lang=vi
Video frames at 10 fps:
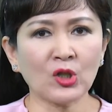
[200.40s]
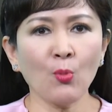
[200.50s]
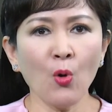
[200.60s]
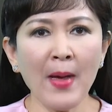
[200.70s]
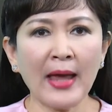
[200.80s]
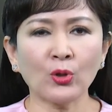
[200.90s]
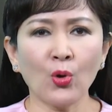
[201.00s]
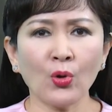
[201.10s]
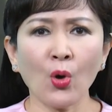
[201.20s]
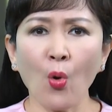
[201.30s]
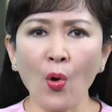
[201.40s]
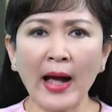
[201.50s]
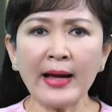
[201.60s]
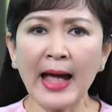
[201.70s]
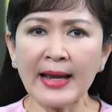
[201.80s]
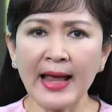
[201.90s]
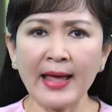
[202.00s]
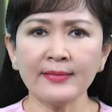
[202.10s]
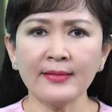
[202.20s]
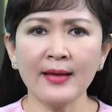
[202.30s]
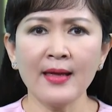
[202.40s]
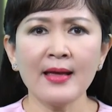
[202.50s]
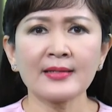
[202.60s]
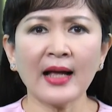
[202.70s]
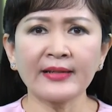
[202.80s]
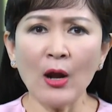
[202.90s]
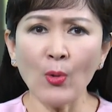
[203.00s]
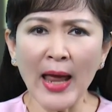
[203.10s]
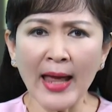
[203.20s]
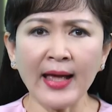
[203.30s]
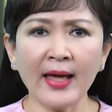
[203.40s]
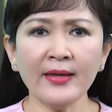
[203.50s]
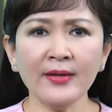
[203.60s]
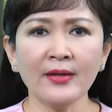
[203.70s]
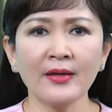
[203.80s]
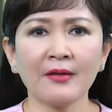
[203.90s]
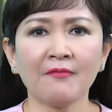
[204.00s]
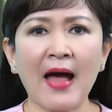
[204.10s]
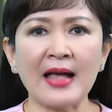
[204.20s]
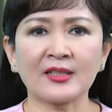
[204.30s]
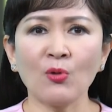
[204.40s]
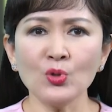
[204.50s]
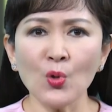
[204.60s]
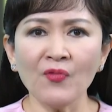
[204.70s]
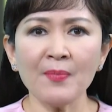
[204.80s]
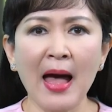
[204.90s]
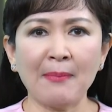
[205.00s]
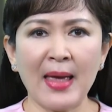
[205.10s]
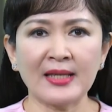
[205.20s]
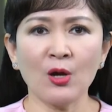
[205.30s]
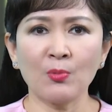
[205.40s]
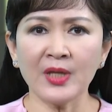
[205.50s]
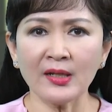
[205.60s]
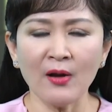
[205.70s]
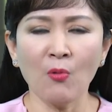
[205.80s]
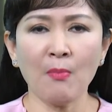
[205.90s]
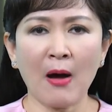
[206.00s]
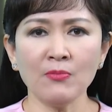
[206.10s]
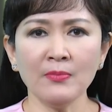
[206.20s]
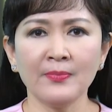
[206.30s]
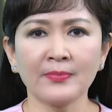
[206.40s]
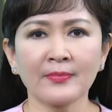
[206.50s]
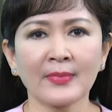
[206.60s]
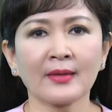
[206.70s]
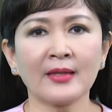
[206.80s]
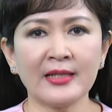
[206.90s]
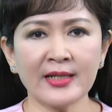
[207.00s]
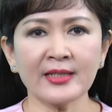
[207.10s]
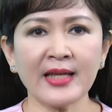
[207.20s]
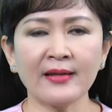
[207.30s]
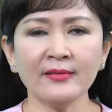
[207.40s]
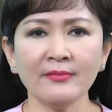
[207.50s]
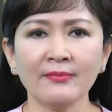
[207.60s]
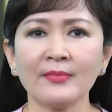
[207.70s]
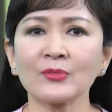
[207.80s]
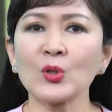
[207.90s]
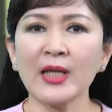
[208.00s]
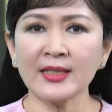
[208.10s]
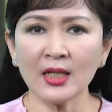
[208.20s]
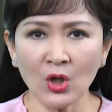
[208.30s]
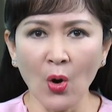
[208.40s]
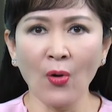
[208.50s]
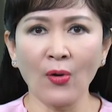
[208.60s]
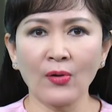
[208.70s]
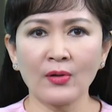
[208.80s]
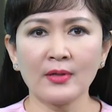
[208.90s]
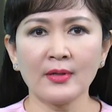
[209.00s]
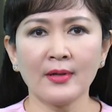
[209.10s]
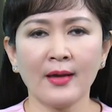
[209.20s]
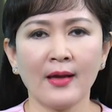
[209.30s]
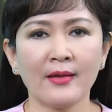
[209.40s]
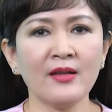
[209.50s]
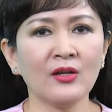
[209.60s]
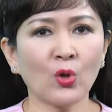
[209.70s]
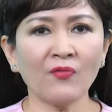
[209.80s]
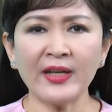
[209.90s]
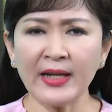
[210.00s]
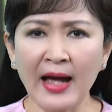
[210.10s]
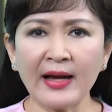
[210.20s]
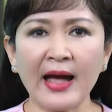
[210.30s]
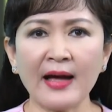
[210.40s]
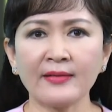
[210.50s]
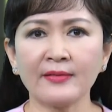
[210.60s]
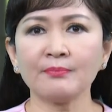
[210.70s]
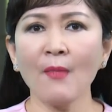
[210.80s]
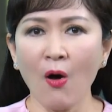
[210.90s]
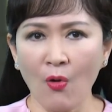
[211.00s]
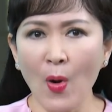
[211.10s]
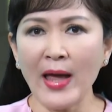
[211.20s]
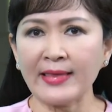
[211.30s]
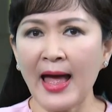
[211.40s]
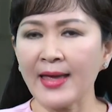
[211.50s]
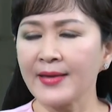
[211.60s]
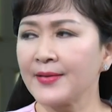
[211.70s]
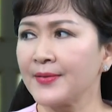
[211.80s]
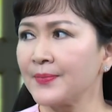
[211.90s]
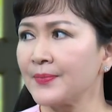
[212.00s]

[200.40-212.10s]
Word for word: Mặc cho bố mẹ tôi có cố gắng can ngăn rằng nếu lấy anh ấy và sống chung với bà mẹ chồng rất đồng bóng thì chắc chắn tôi sẽ rất khổ, nhưng tôi vẫn khăng khăng bỏ ngoài tai.